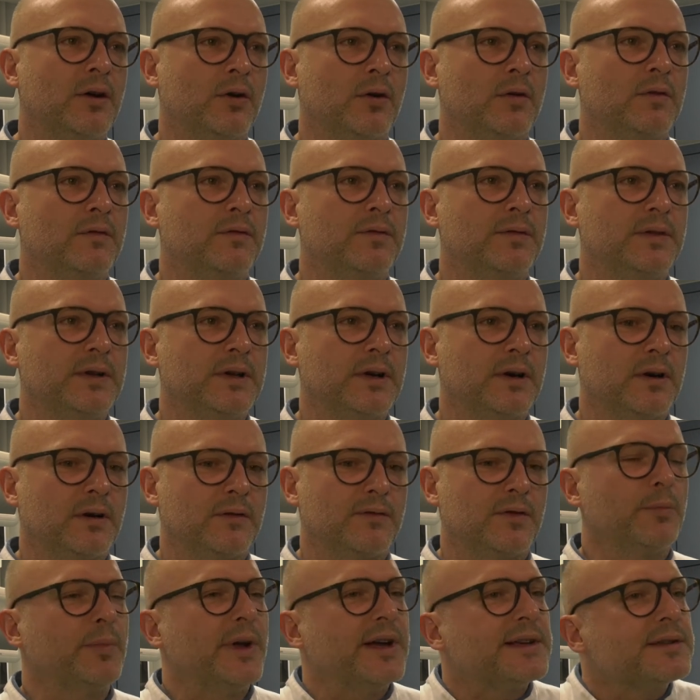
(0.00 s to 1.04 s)
Und wir
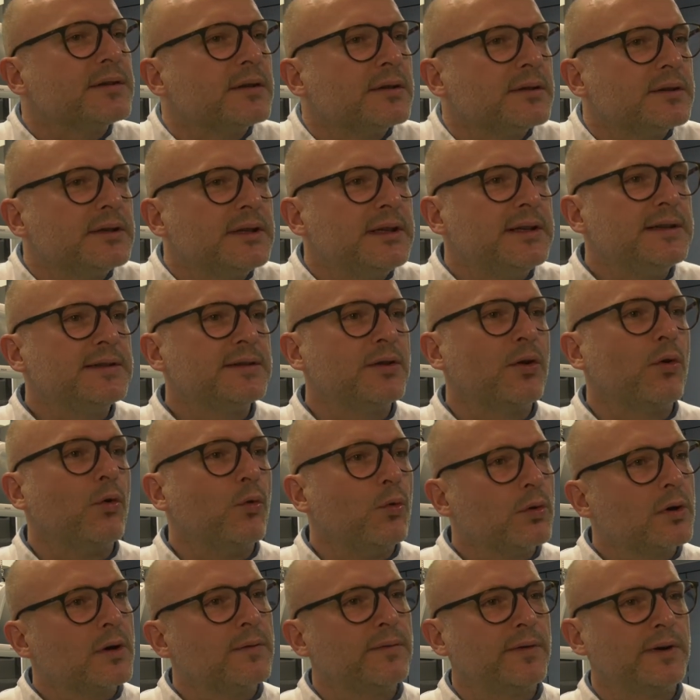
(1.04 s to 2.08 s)
verbessern diese
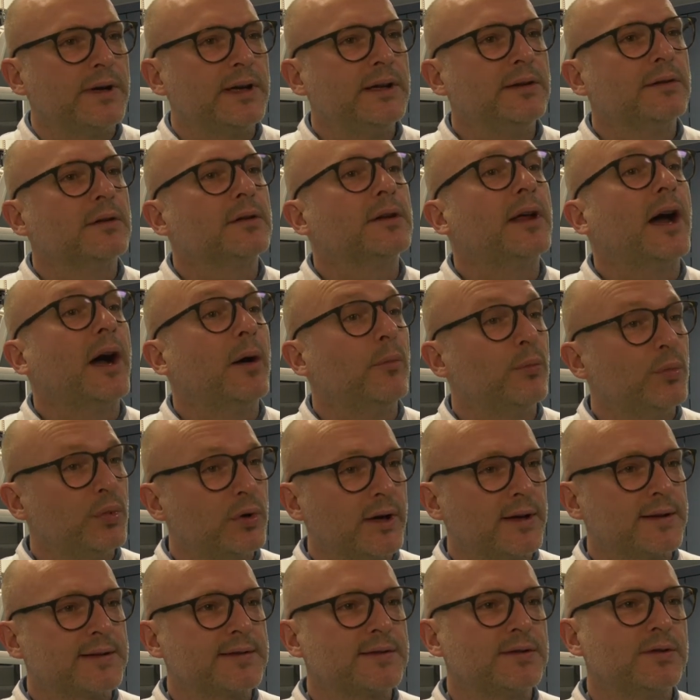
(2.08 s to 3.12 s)
oder verhindern eine
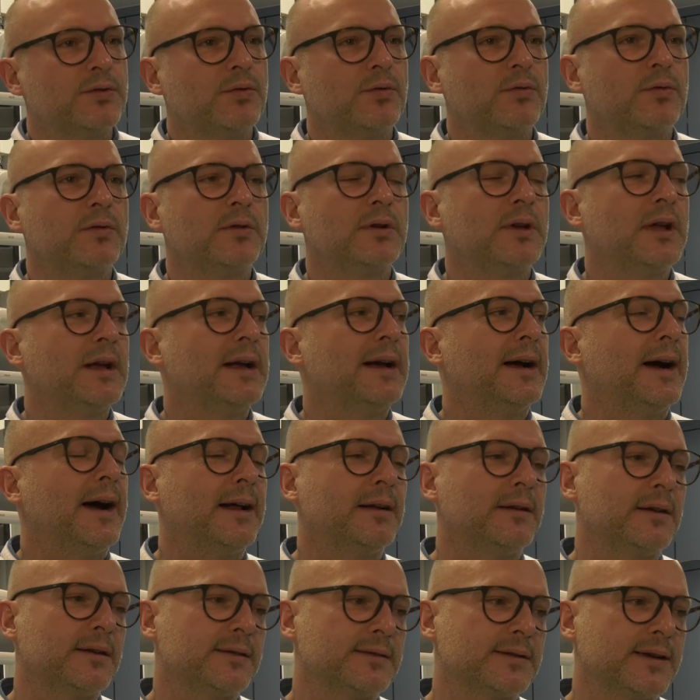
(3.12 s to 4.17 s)
Amputation,
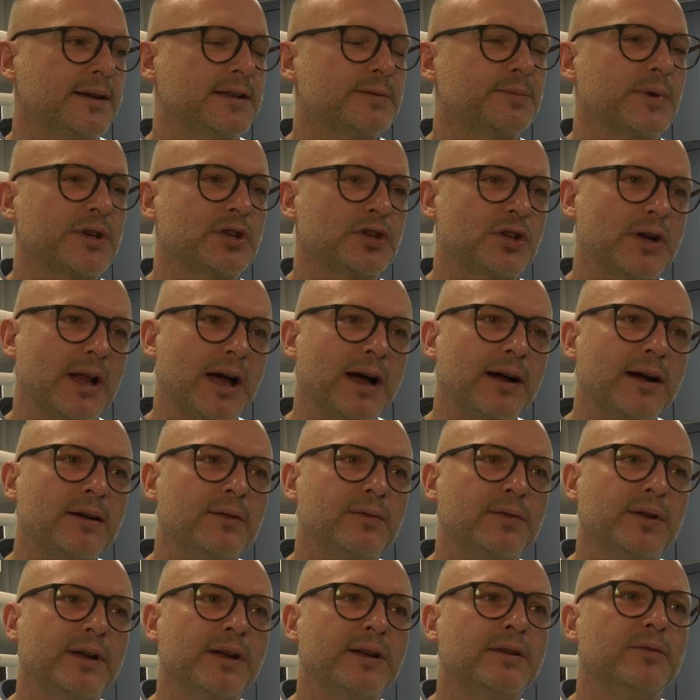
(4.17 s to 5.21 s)
andererseits bei
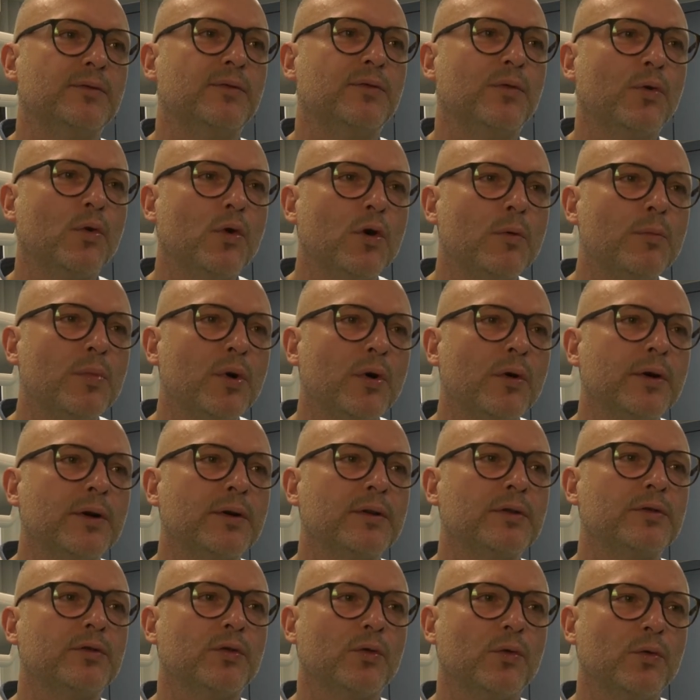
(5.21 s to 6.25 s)
Schlaganfällen
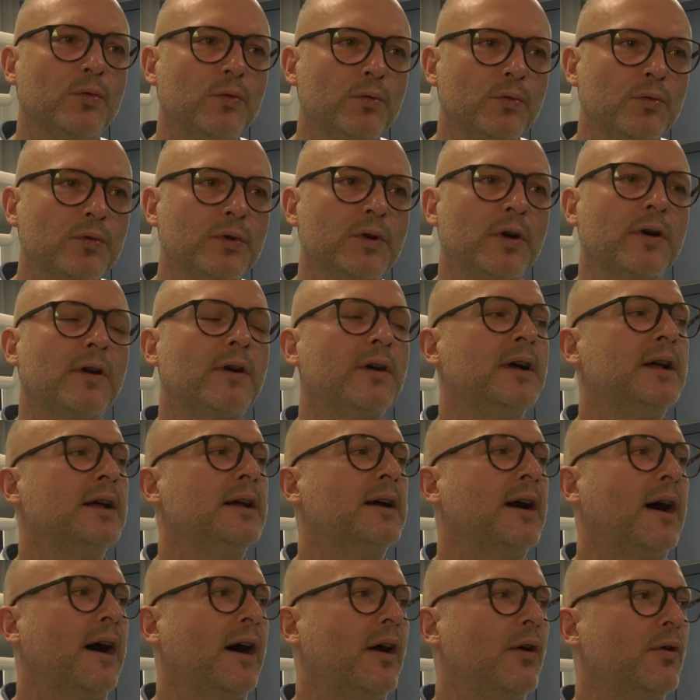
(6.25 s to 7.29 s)
vorbeugend oder
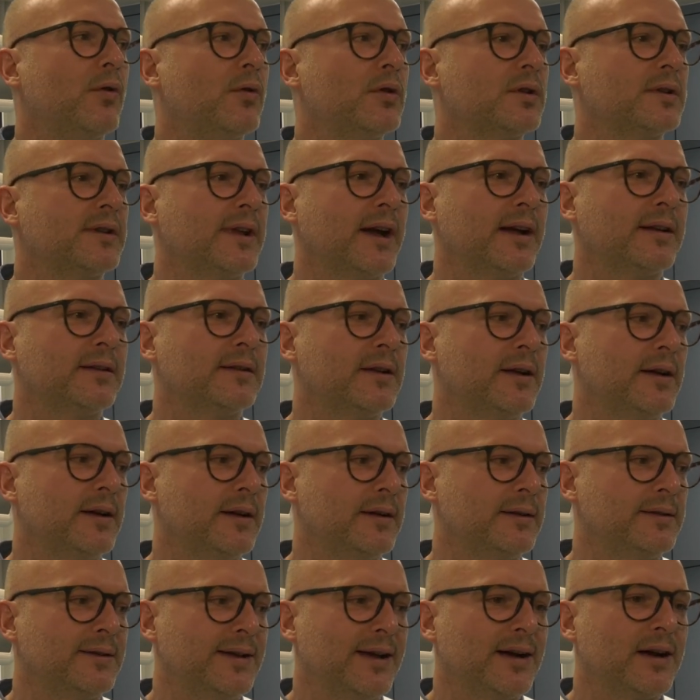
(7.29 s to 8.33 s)
auch dann
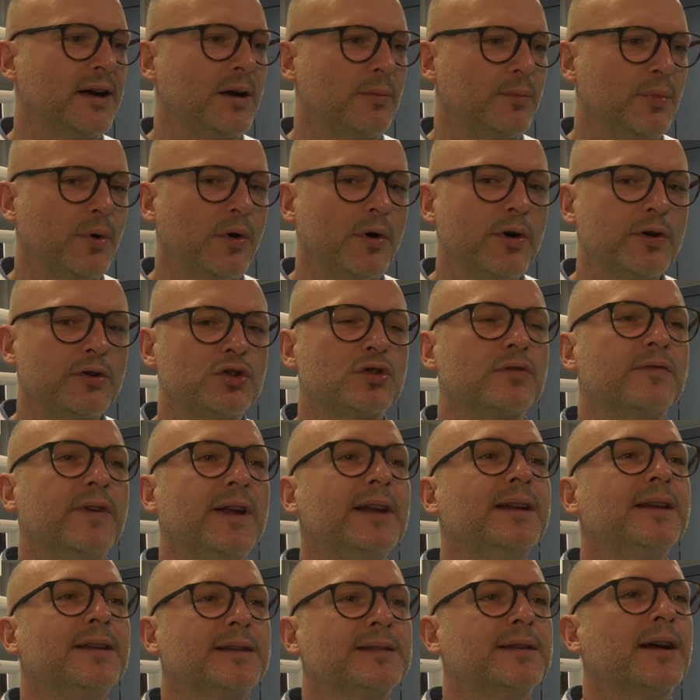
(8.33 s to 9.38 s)
äh, therapeutisch,
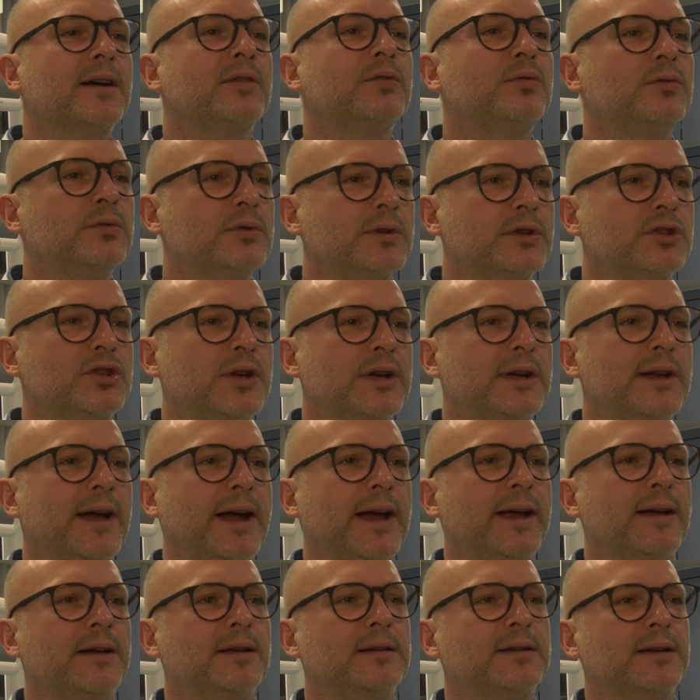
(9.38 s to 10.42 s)
wenn das Akutgeschehen
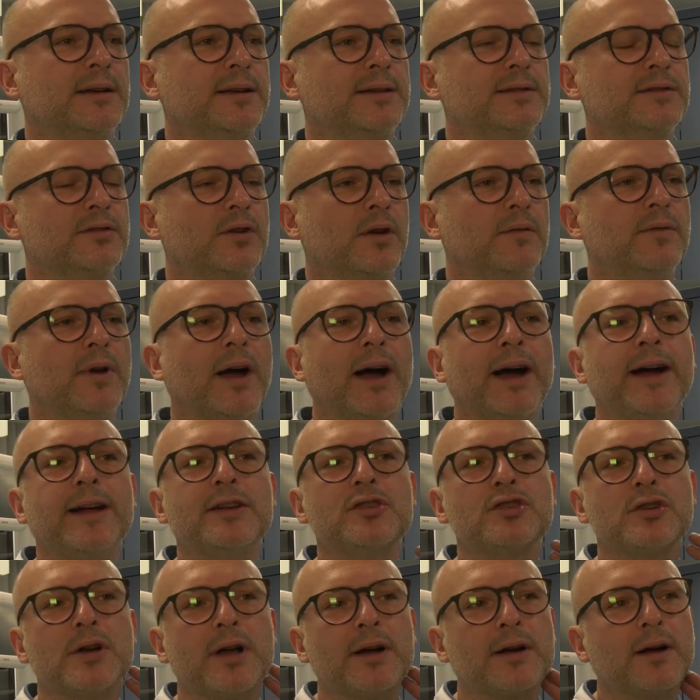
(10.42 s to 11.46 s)
eingetreten ist, können wir
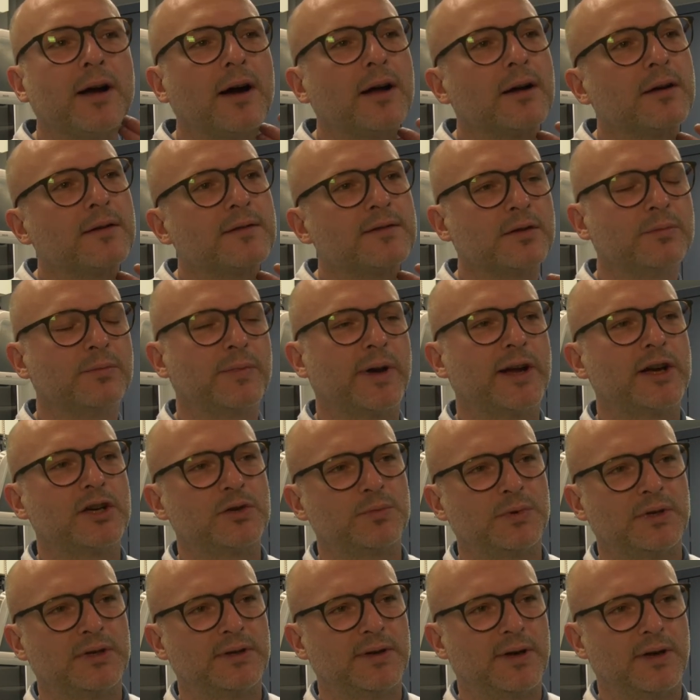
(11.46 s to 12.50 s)
Halsschlagadern zum
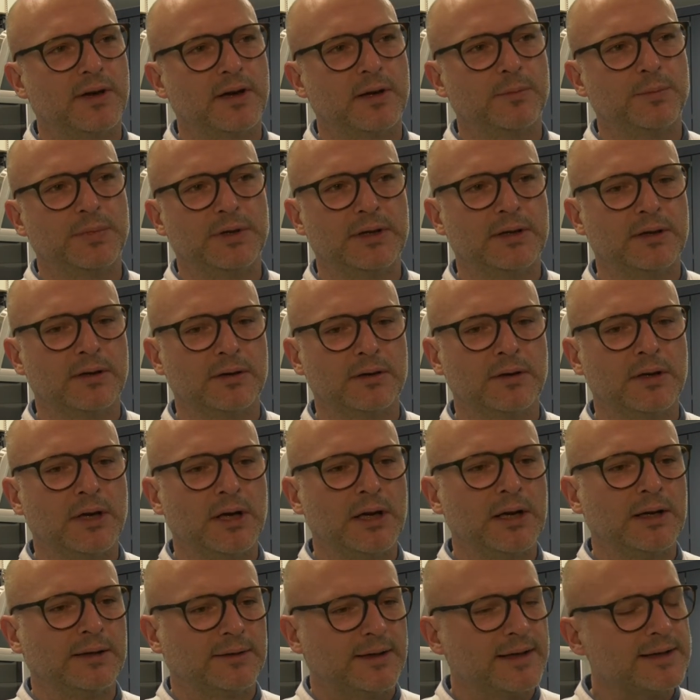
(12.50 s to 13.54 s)
Beispiel therapieren,
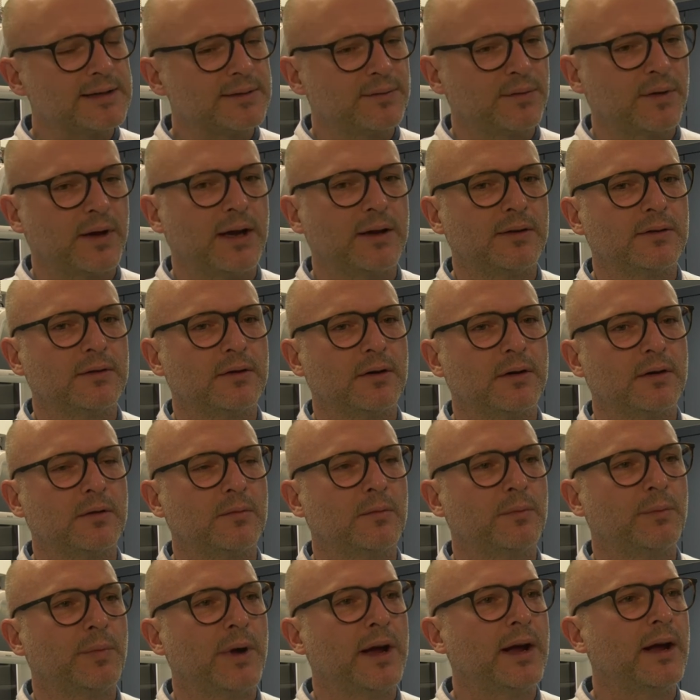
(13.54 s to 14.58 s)
das verändern.
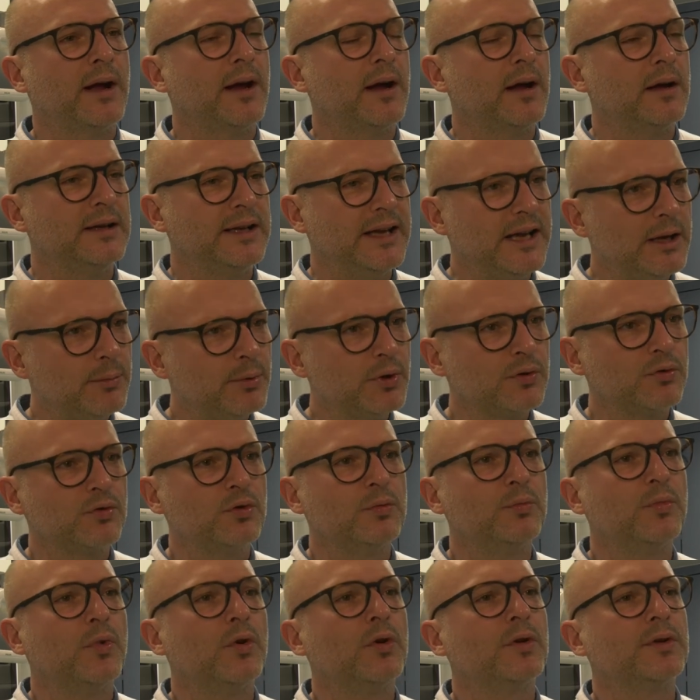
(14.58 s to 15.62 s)
Bei
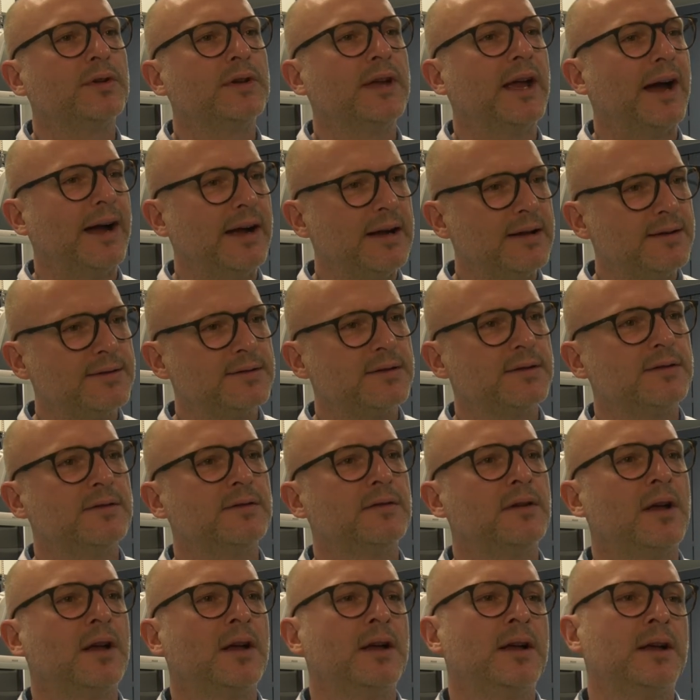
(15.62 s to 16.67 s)
Lebertumoren, die
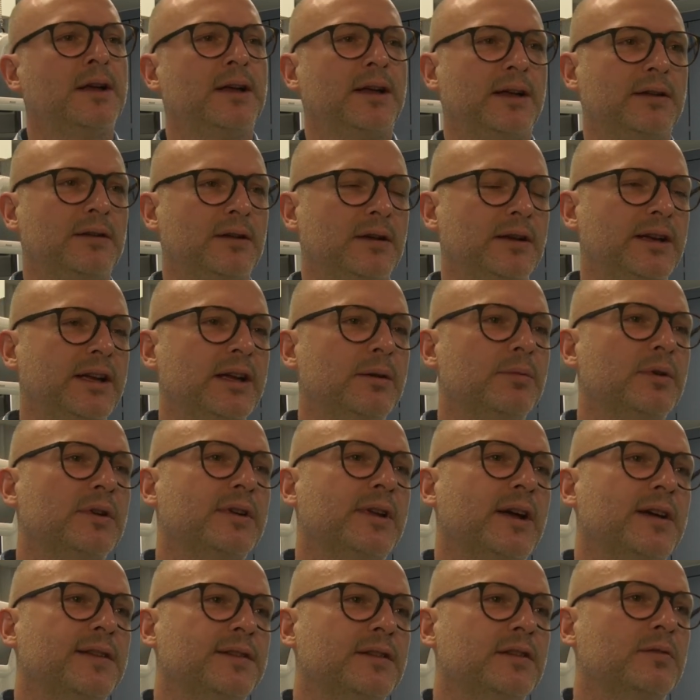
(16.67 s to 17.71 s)
einzeln in der Leber
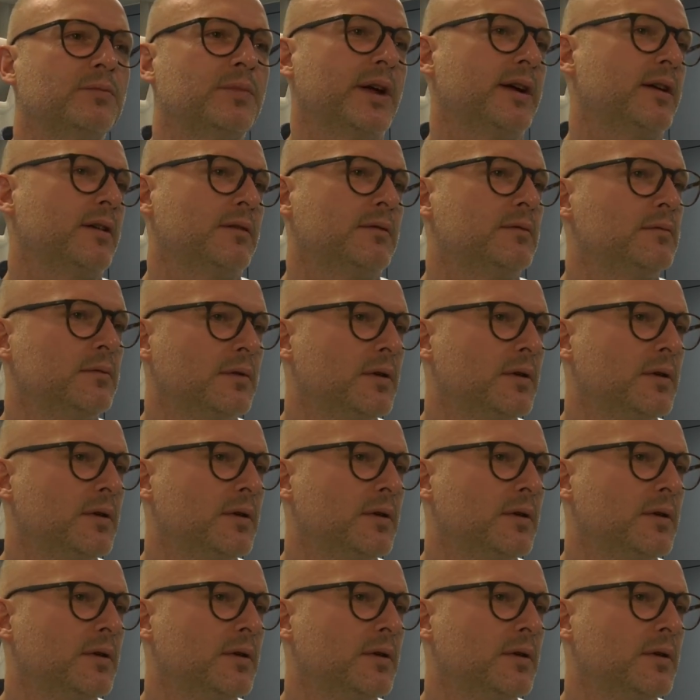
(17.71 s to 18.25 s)
da sind, bei